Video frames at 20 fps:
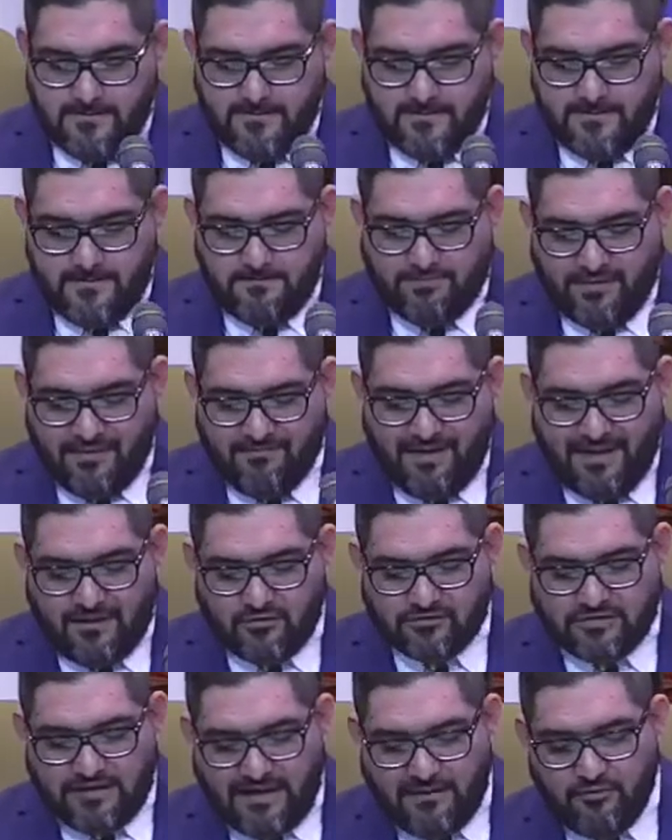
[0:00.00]
Primero
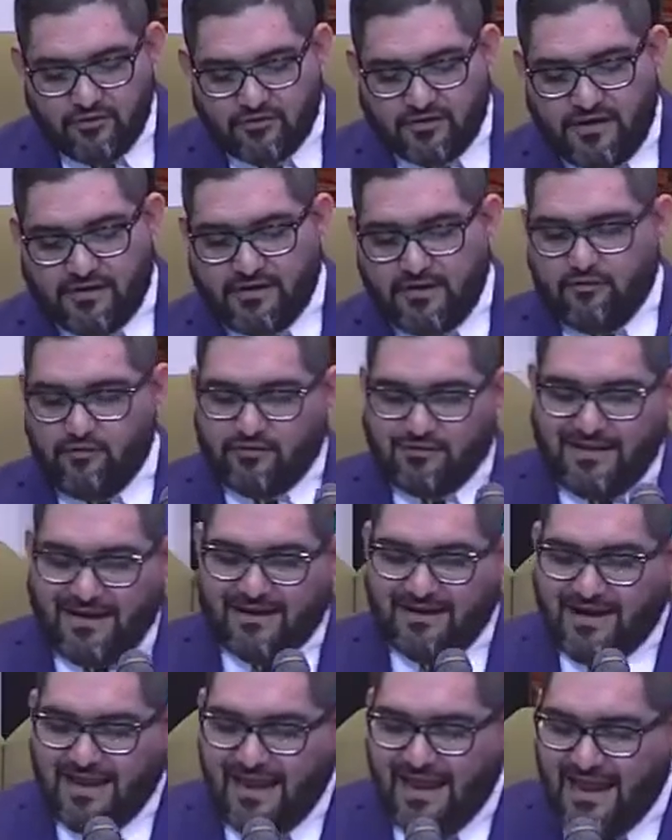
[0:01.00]
tenemos que recordar
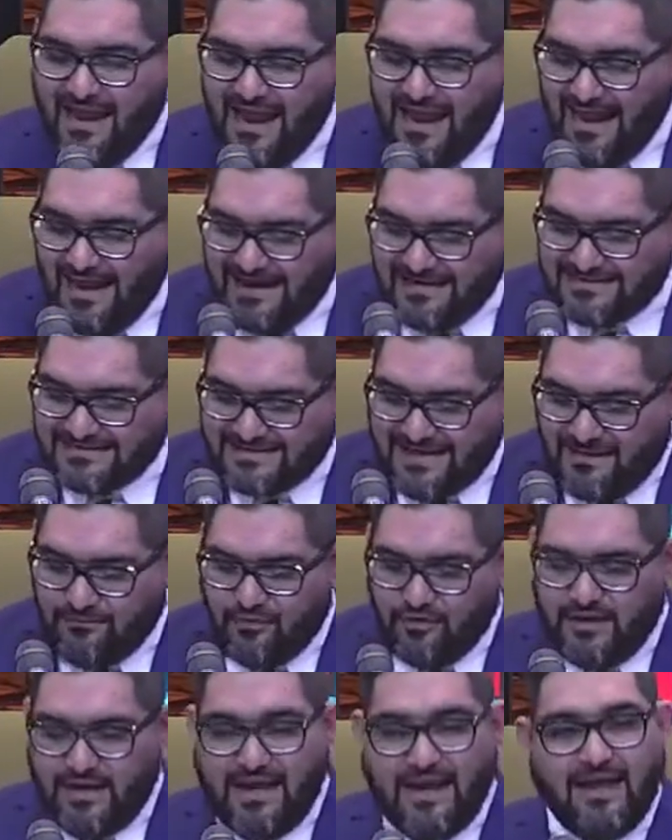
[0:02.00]
que estamos
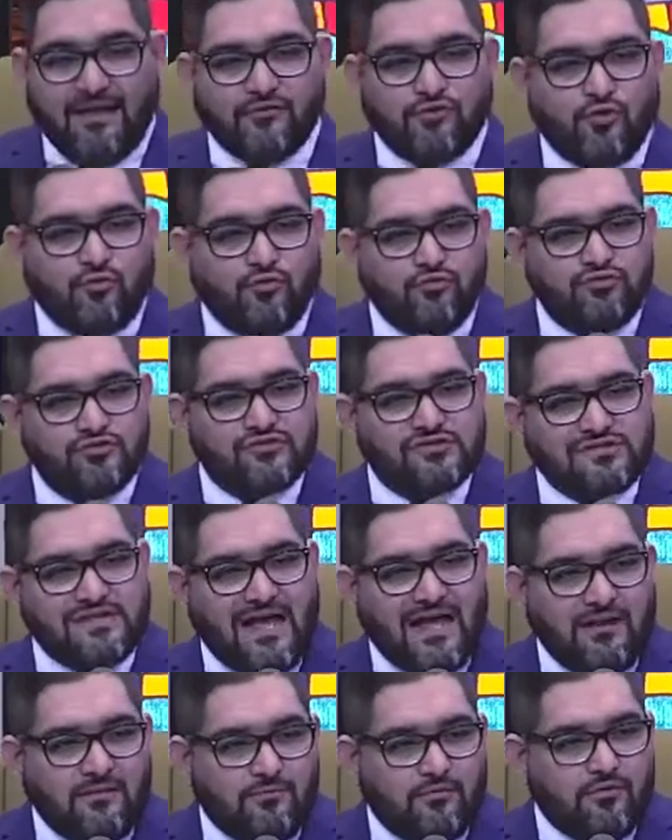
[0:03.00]
leyendo un
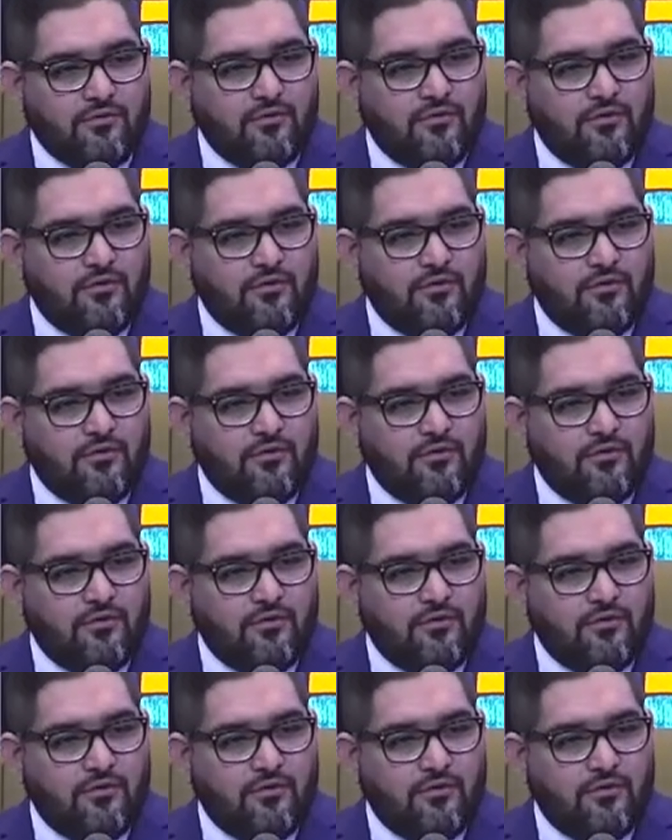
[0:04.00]
salmo